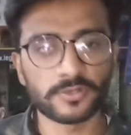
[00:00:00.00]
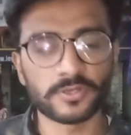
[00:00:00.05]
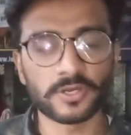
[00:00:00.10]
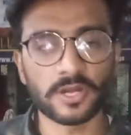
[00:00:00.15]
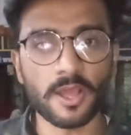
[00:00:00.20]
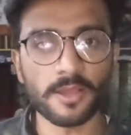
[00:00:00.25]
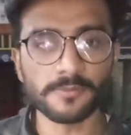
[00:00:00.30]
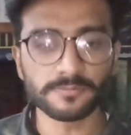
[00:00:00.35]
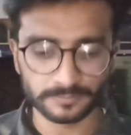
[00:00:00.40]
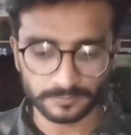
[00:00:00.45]

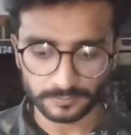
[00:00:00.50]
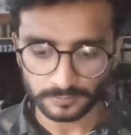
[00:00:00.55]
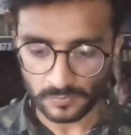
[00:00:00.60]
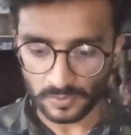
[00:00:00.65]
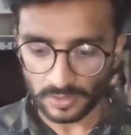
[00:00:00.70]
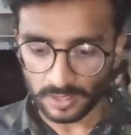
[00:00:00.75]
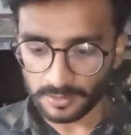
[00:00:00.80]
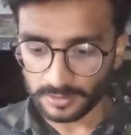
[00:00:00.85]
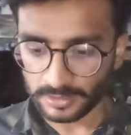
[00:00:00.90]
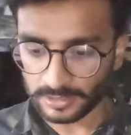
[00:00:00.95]
जनाब
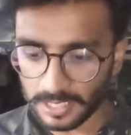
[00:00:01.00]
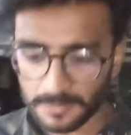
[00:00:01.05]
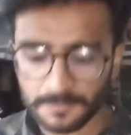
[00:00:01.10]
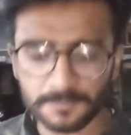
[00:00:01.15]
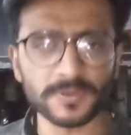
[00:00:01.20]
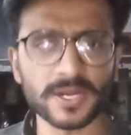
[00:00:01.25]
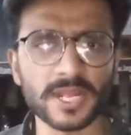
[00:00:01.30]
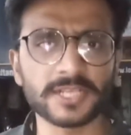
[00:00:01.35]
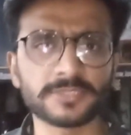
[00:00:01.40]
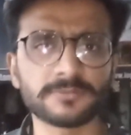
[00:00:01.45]
कम
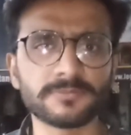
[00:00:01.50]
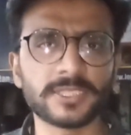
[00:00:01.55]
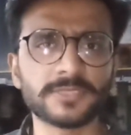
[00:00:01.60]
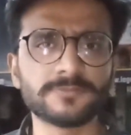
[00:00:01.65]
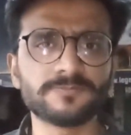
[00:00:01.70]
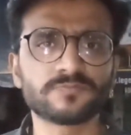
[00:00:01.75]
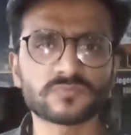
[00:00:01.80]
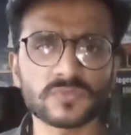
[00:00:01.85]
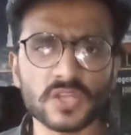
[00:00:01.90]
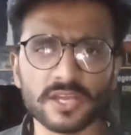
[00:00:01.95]
प्राइस में
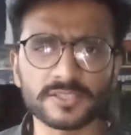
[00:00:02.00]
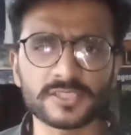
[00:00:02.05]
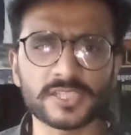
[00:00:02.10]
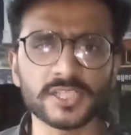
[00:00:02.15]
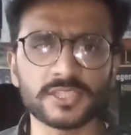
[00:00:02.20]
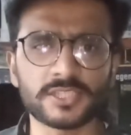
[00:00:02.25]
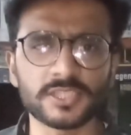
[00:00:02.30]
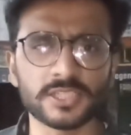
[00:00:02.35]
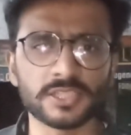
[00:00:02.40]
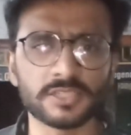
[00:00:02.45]

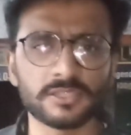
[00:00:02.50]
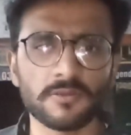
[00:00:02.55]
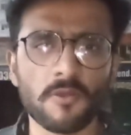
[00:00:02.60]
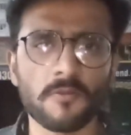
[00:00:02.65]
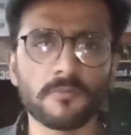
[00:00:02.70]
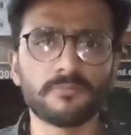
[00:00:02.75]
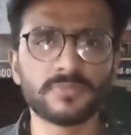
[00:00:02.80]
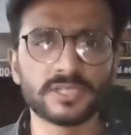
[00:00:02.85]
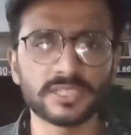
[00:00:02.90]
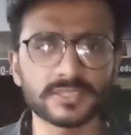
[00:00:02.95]
अच्छी चीज़
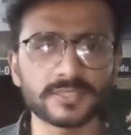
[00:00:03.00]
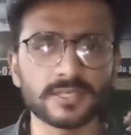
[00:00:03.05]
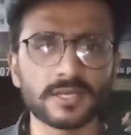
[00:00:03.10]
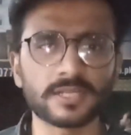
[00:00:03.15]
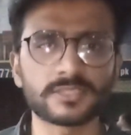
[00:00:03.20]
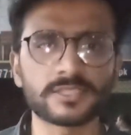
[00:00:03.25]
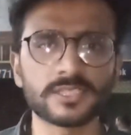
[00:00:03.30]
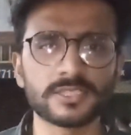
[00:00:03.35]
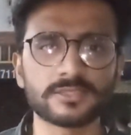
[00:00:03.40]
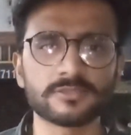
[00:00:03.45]

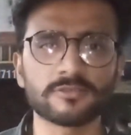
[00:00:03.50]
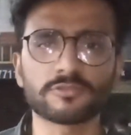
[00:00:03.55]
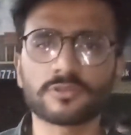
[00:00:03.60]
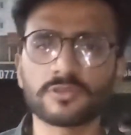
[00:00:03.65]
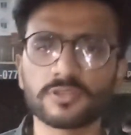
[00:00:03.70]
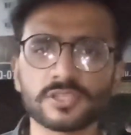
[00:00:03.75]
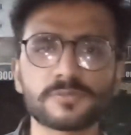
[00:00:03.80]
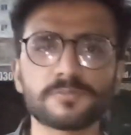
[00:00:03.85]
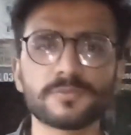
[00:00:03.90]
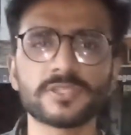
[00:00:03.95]
मज़ेदार चीज़ और
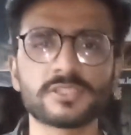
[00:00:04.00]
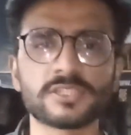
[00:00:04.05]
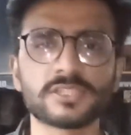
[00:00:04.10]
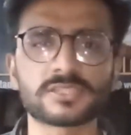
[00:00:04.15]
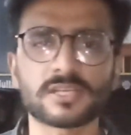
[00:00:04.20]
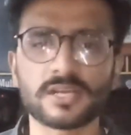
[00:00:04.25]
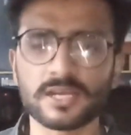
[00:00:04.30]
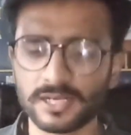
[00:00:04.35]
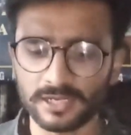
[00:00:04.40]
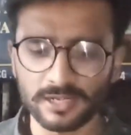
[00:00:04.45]
क्रिस्पी
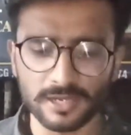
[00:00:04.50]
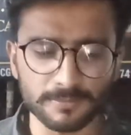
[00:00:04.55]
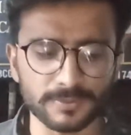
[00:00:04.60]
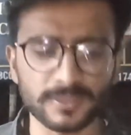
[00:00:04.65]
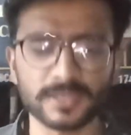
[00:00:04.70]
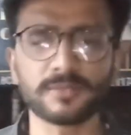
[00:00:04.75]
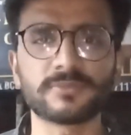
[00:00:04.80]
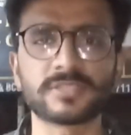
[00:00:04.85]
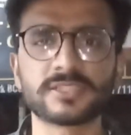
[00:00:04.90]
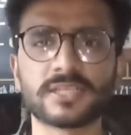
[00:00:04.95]
चीज़ खाने का
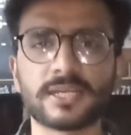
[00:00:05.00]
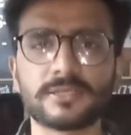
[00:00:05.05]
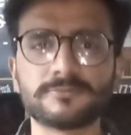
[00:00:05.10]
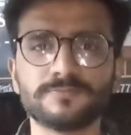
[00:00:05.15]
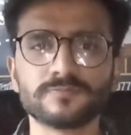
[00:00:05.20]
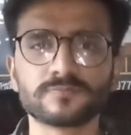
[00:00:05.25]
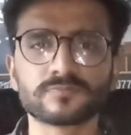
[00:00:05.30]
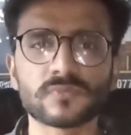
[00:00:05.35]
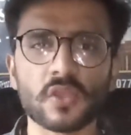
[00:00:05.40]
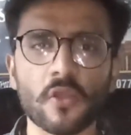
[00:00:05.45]
अपना ही मज़ा
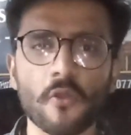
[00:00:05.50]
है